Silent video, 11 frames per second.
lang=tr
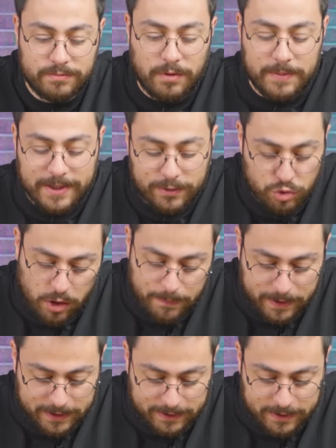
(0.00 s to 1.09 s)
Mami sen de çorap
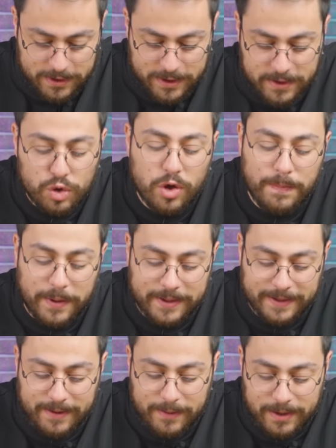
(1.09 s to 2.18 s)
paketleyeceğiz. Çorap
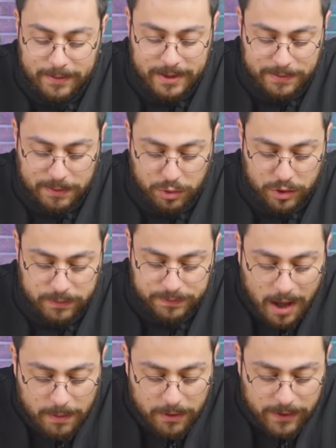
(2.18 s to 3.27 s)
paketleme alabilir miyim diyorum.
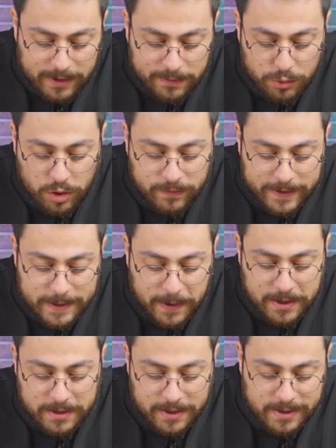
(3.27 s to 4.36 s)
Tamam efendim ürün ve sipariş
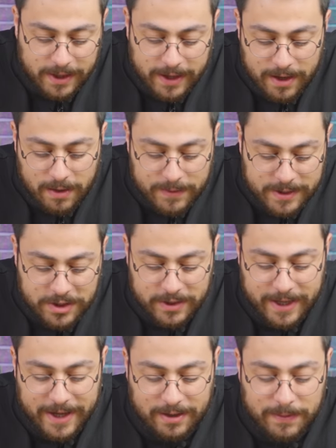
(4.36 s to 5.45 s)
siparişinizin ayarlanması için
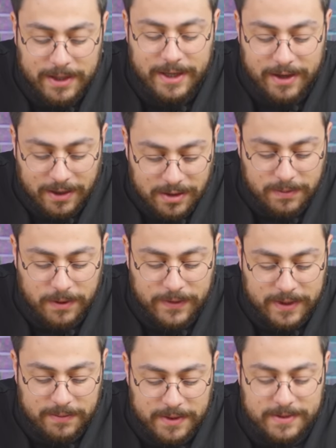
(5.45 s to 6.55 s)
gerekli bilgileri alalım
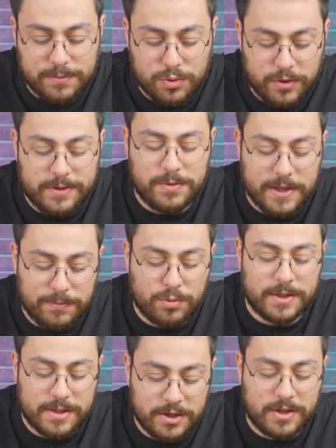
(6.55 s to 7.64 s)
efendim. İsim soyisim cep
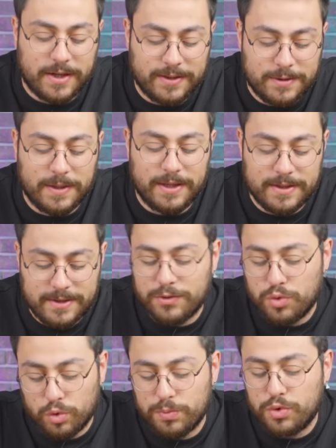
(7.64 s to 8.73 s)
numarası, açık adres bilgilerinizi yani
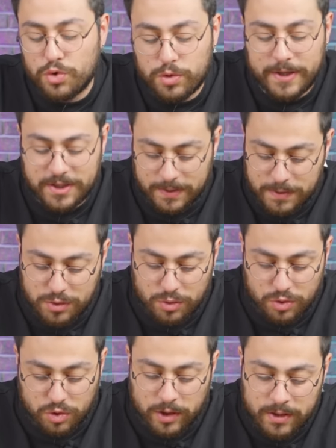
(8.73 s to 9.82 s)
çoluğumu çocuğumu her şeyimi istiyor
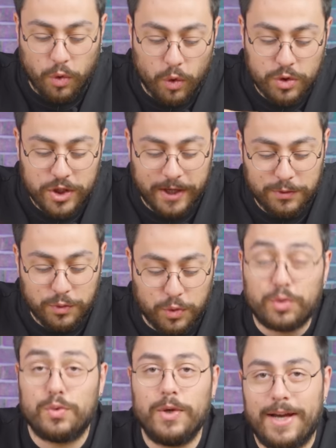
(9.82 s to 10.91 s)
şu an. Korcan
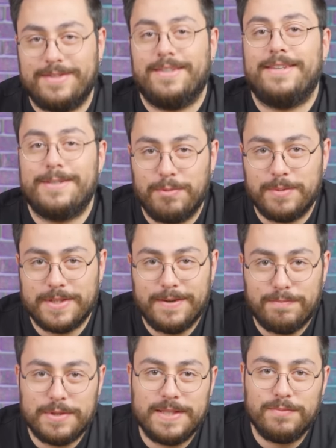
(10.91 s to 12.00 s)
Kurtlu yazdık ismimizi.
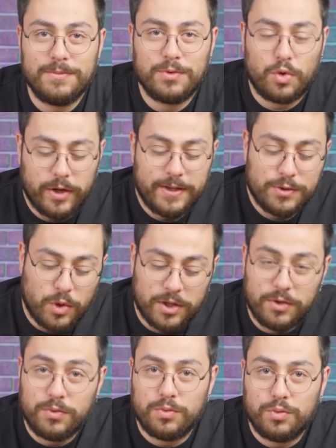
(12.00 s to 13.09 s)
Bizim Koray'ın
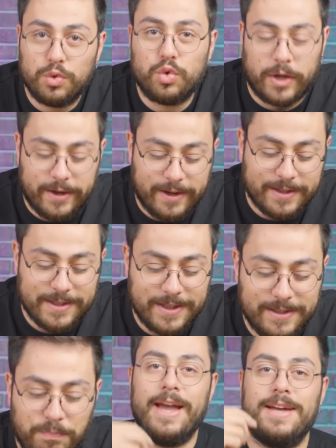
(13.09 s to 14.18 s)
soyadı Kutun arkadaşlar.
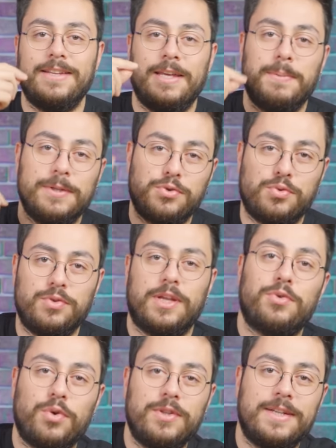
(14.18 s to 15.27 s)
Eğer IBAN
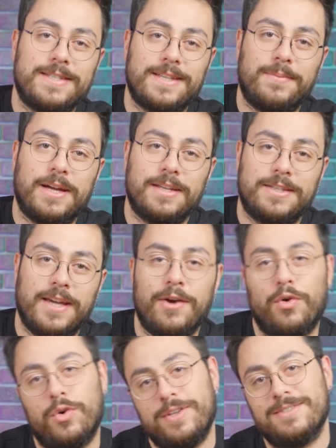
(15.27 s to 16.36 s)
üstünden gönderirsem hani
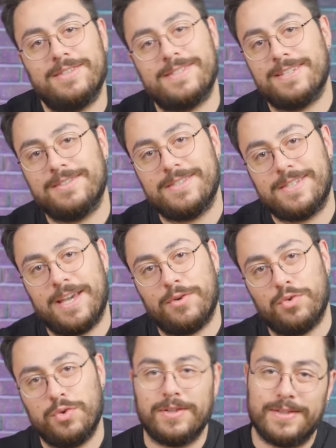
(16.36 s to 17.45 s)
KO yıldız yıldız
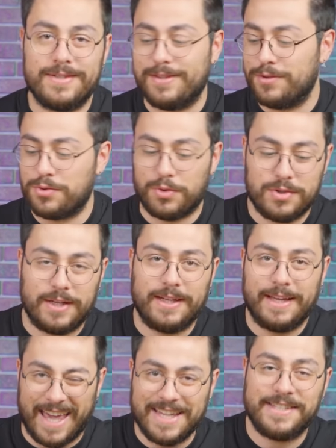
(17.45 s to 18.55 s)
KU yıldız yıldız olsun hani
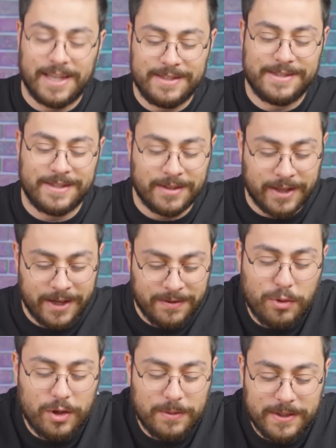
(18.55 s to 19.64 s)
eşleşsin diye
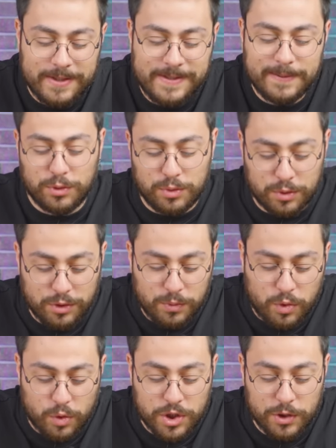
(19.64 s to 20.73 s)
böyle bir isim uydurdum.
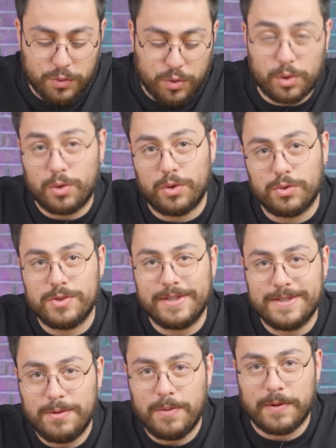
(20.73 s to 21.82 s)
Korcan Kurtlu. Güzel
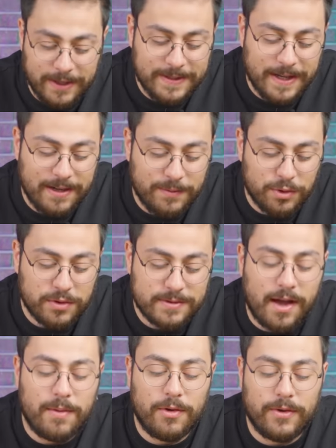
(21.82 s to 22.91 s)
isim değil mi? Yeterli mi diyoruz?
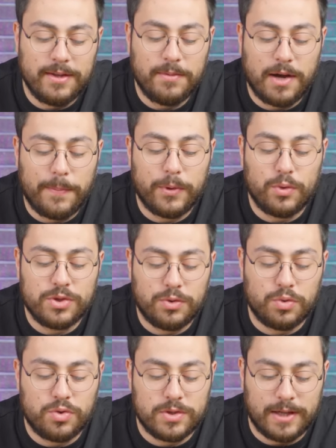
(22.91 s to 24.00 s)
Tamam efendim kapar ücreti ücreti
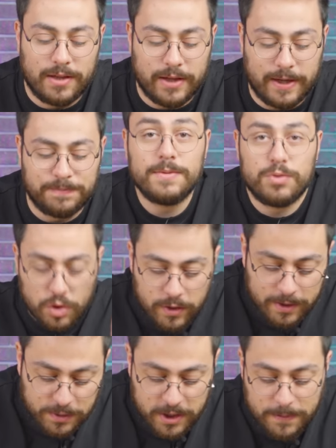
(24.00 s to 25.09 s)
350 lira. Şimdi
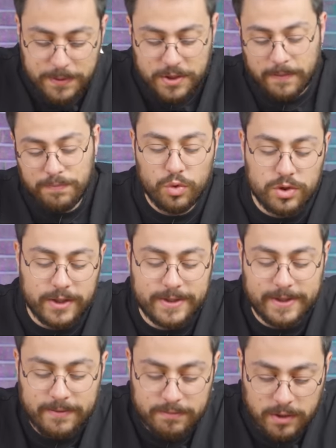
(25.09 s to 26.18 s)
şöyle bir şey yapacağım.
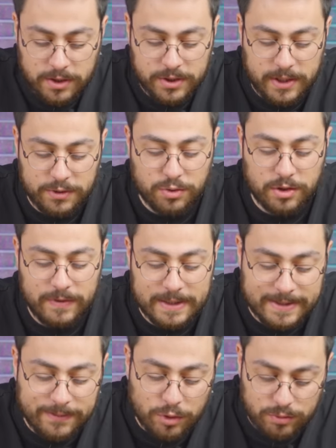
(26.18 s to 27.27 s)
Ücreti maaştan sonra
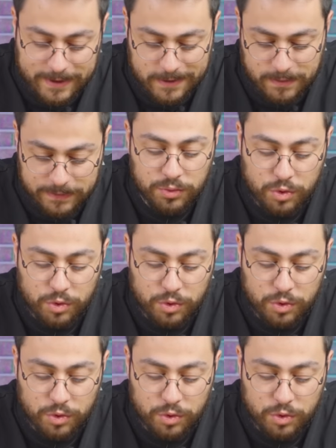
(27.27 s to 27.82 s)
versem olmaz mı?